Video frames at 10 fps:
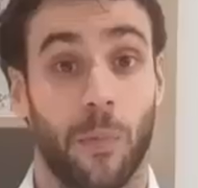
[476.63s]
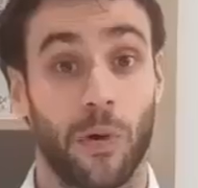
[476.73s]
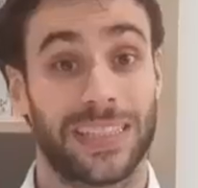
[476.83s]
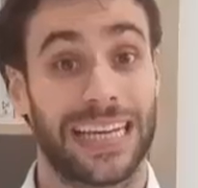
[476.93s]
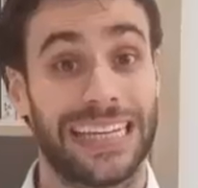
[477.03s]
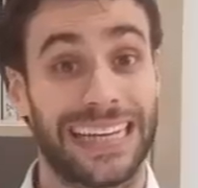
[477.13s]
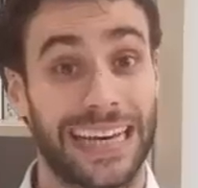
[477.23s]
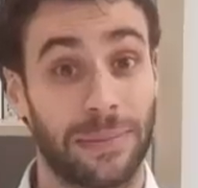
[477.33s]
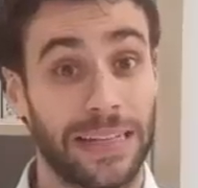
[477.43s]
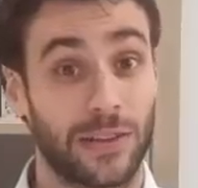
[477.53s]
Pues al
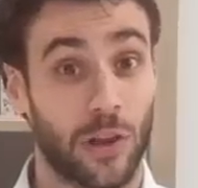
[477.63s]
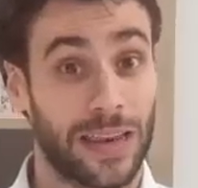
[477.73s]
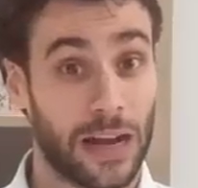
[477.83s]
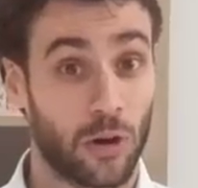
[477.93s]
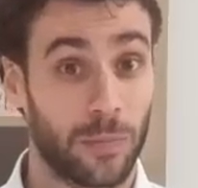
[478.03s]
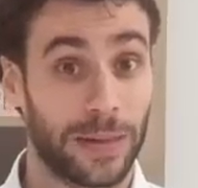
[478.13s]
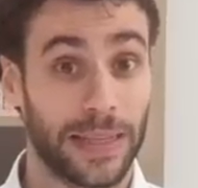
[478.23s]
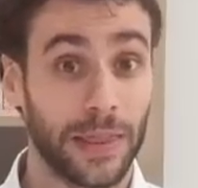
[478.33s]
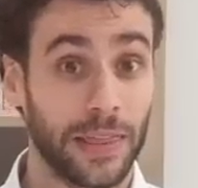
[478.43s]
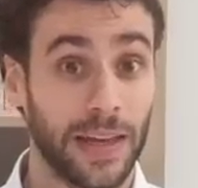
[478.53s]
incremento de la
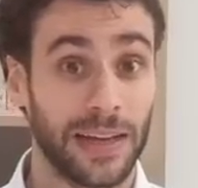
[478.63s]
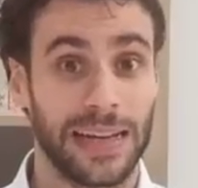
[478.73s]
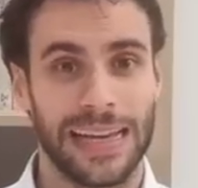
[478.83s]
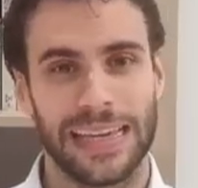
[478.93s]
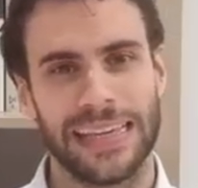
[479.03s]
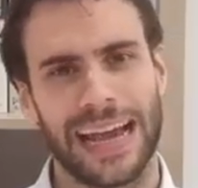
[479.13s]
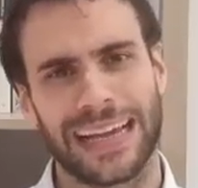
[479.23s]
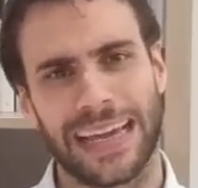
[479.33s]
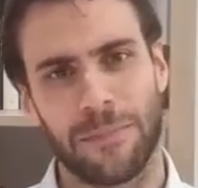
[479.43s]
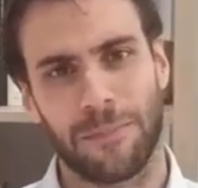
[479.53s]
competencia y
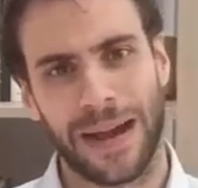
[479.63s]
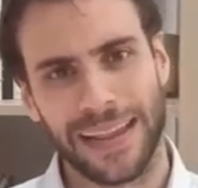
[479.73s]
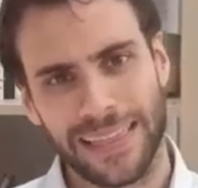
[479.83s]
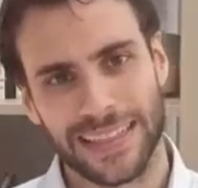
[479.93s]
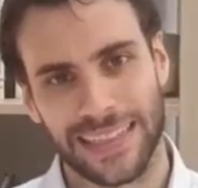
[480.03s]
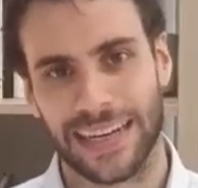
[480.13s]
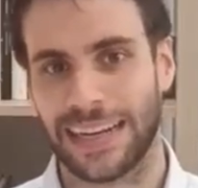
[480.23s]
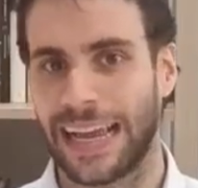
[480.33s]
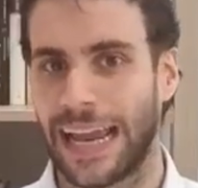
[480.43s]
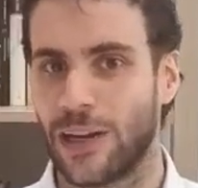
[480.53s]
a que parece
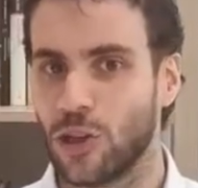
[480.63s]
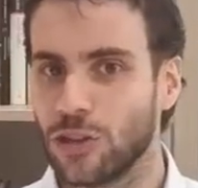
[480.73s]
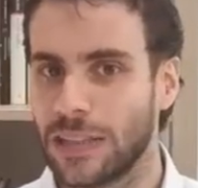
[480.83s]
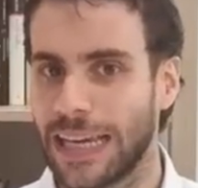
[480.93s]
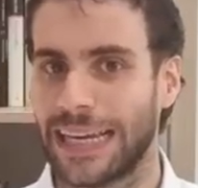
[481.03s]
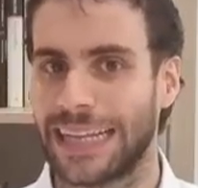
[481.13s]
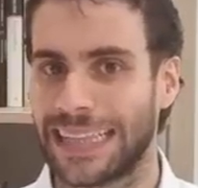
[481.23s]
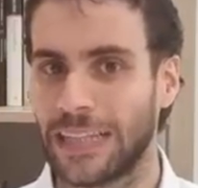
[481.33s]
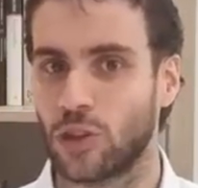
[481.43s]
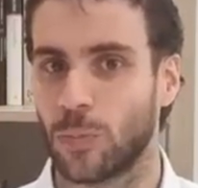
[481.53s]
ser que no tiene
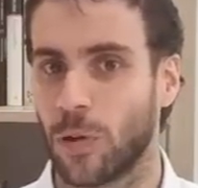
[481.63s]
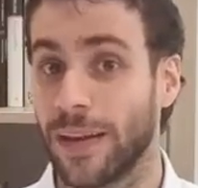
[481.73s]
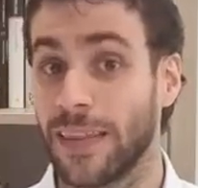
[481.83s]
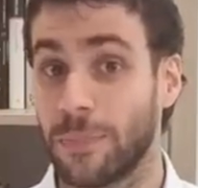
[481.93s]
tanto poder